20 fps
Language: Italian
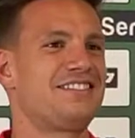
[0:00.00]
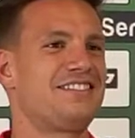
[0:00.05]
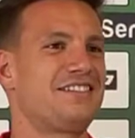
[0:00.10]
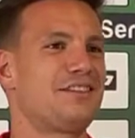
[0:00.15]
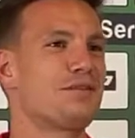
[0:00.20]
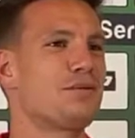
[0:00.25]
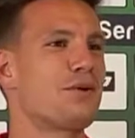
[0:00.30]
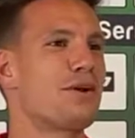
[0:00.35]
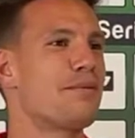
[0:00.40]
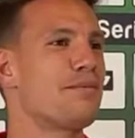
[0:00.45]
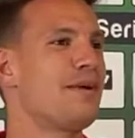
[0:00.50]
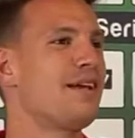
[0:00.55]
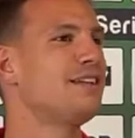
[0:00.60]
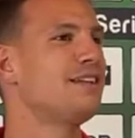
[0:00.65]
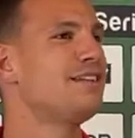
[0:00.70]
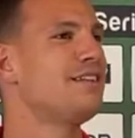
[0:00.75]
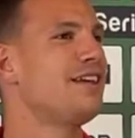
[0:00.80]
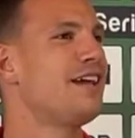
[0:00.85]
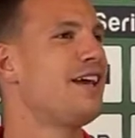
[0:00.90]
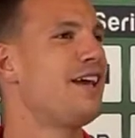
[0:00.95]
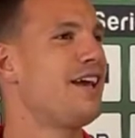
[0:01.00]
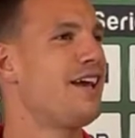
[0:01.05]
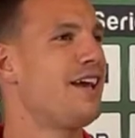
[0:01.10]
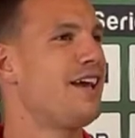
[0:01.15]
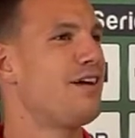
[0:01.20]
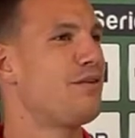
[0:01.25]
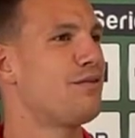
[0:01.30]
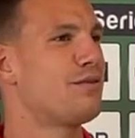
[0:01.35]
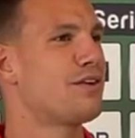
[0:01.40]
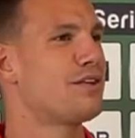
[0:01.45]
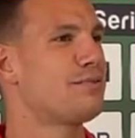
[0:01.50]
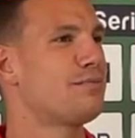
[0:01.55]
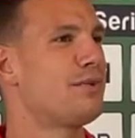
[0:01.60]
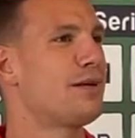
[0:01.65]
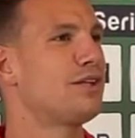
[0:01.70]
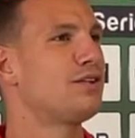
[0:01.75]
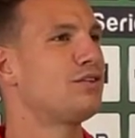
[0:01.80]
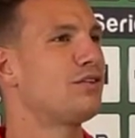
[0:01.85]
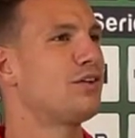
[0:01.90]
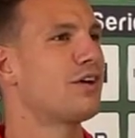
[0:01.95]
Sicuramente un
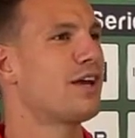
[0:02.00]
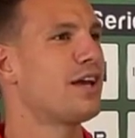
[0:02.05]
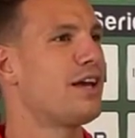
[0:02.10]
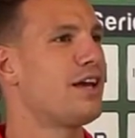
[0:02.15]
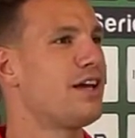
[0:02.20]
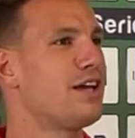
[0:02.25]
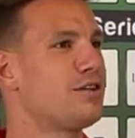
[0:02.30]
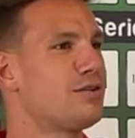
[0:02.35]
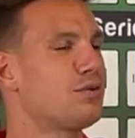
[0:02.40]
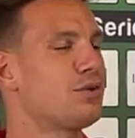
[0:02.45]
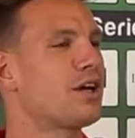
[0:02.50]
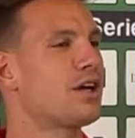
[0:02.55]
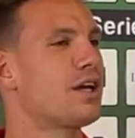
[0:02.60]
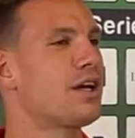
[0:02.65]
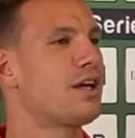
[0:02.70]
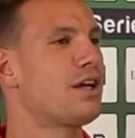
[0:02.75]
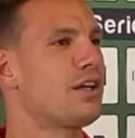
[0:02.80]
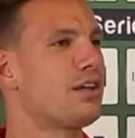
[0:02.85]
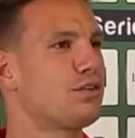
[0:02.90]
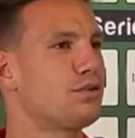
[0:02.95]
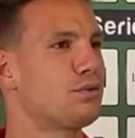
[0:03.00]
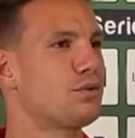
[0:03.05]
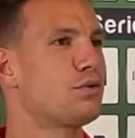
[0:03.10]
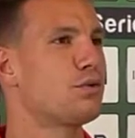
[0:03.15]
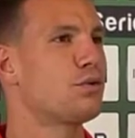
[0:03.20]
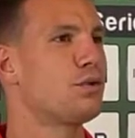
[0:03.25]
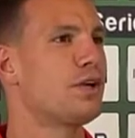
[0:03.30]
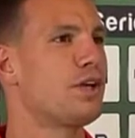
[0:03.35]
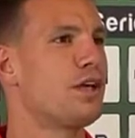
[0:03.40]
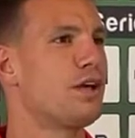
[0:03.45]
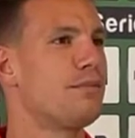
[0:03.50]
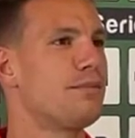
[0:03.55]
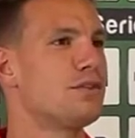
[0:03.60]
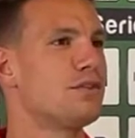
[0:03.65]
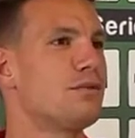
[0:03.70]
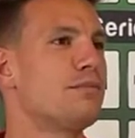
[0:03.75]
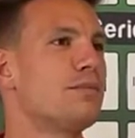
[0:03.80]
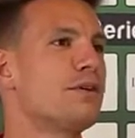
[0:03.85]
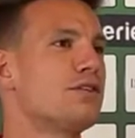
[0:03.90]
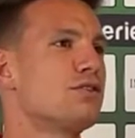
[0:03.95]
aspetto che, su, che, su, cui mi
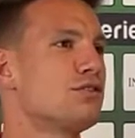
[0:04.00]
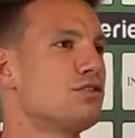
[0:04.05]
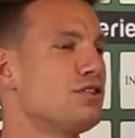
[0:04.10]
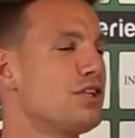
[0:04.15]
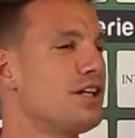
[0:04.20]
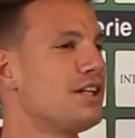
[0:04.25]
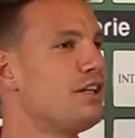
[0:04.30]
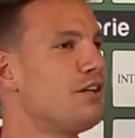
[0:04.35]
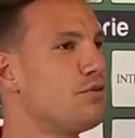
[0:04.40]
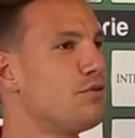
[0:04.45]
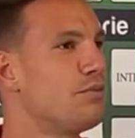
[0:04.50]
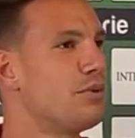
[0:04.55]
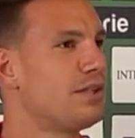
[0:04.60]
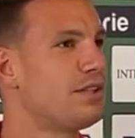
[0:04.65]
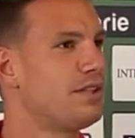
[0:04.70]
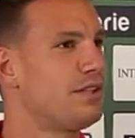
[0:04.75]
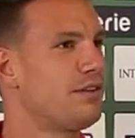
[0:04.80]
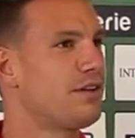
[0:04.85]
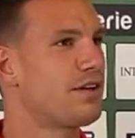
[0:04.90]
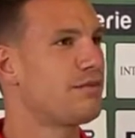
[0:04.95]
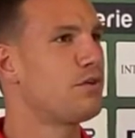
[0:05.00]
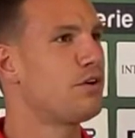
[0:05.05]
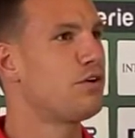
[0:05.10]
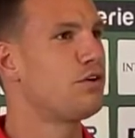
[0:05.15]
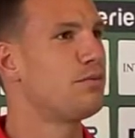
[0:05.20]
sono messo già degli obiettivi che voglio